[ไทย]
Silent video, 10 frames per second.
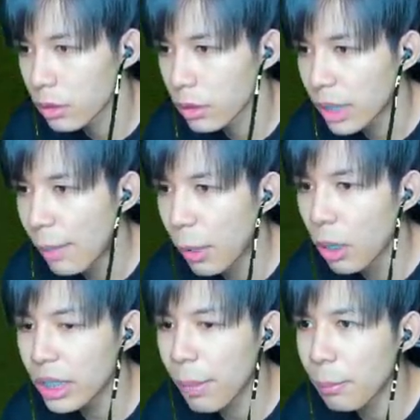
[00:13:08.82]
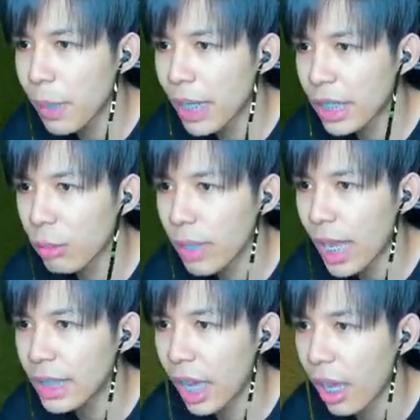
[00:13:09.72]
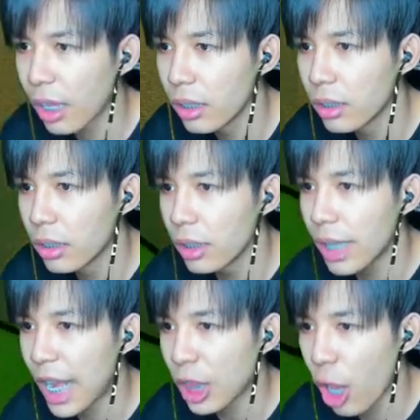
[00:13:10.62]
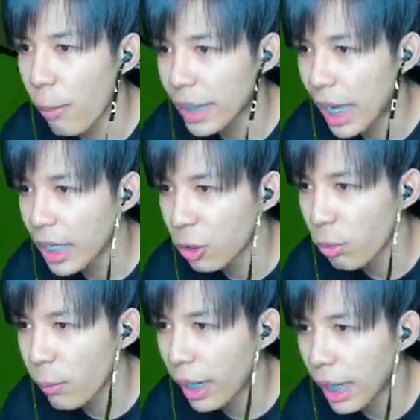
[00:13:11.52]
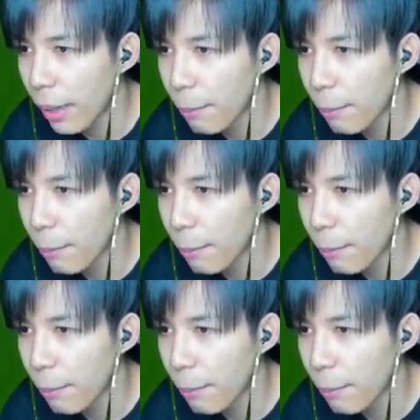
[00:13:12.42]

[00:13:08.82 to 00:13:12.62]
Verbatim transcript: ตายไปเฮ้ย เนี่ย มันเปิดไฮคิมลบได้เนี่ย หลายรอบมานะ เฮ้ย กูไม่ไหวละ